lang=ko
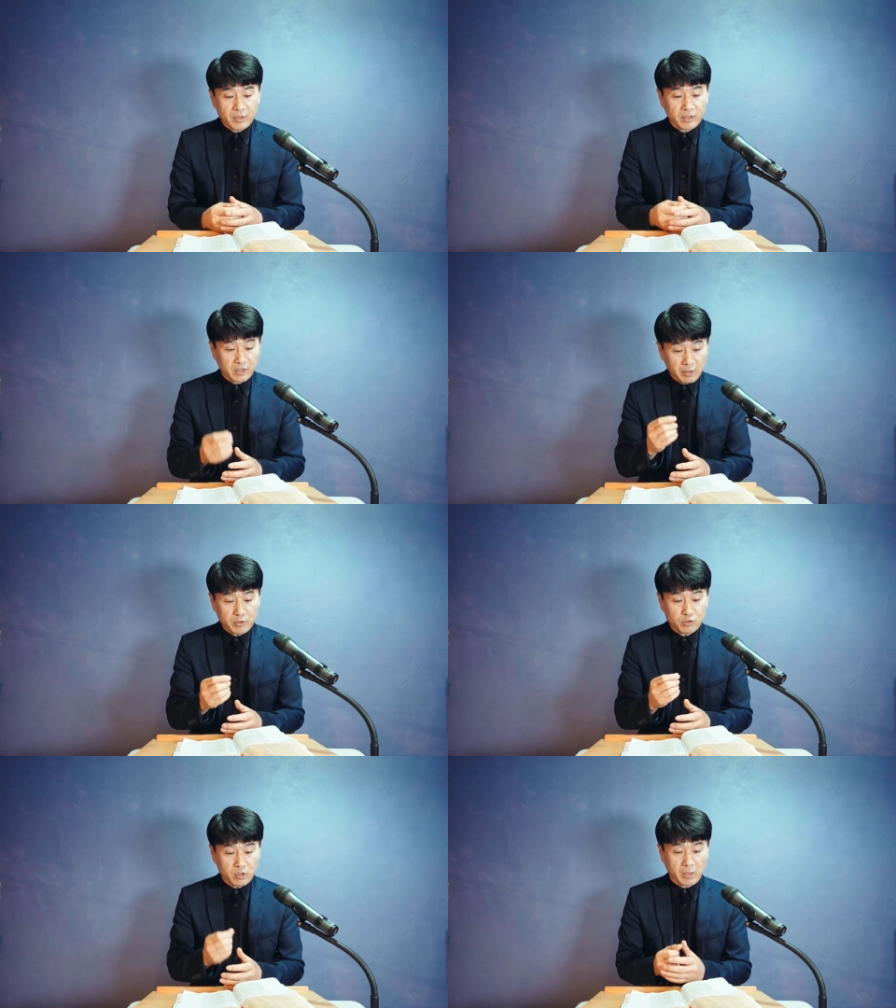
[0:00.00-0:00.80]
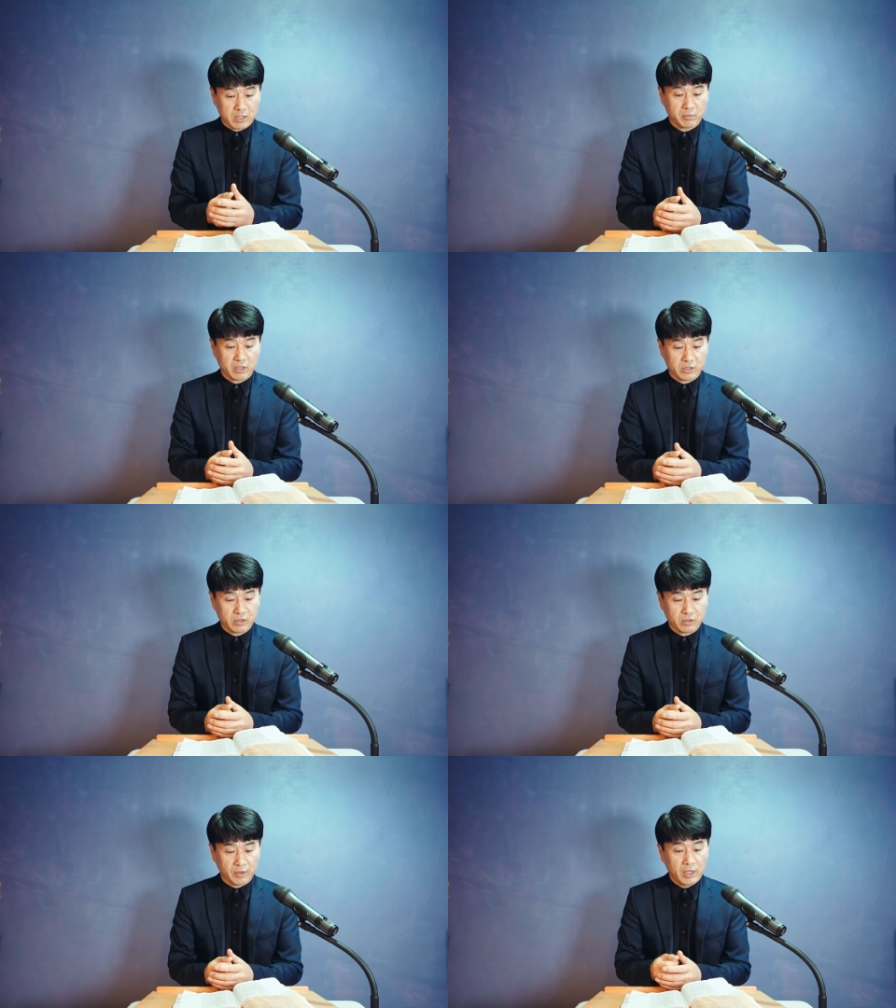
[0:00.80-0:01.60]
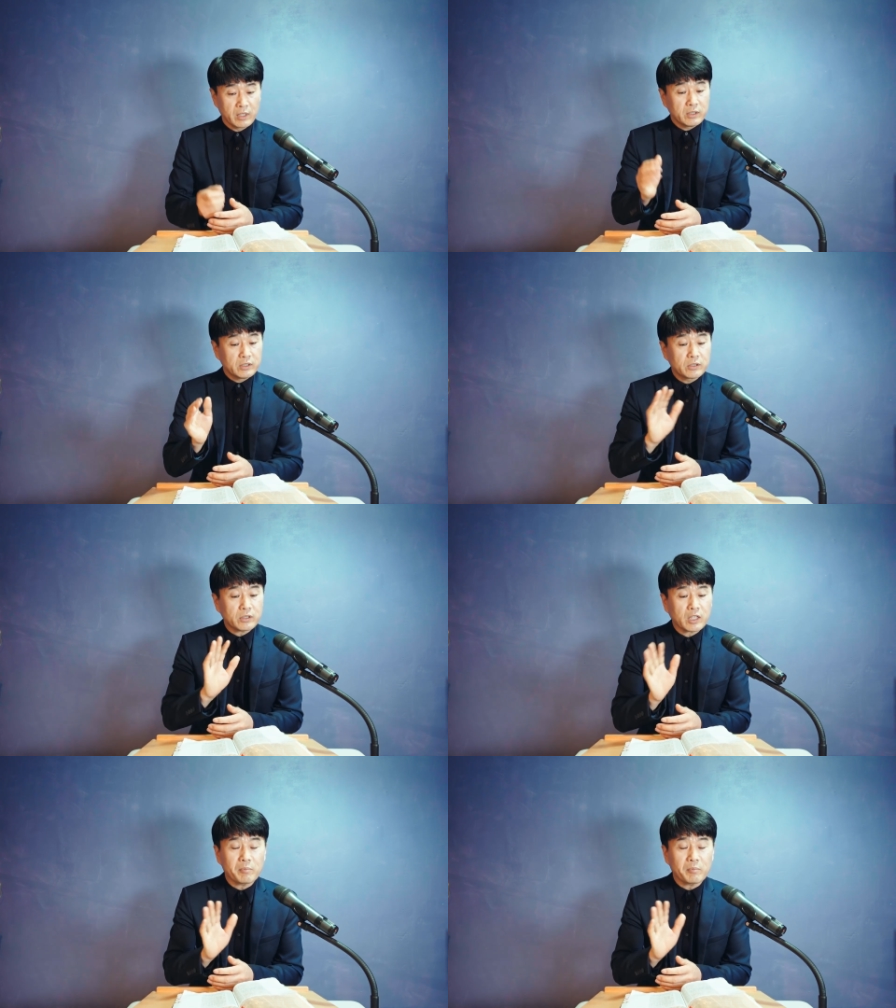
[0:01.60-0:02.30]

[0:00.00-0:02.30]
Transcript: 그 다음에 주님이 말씀하시죠. 이렇게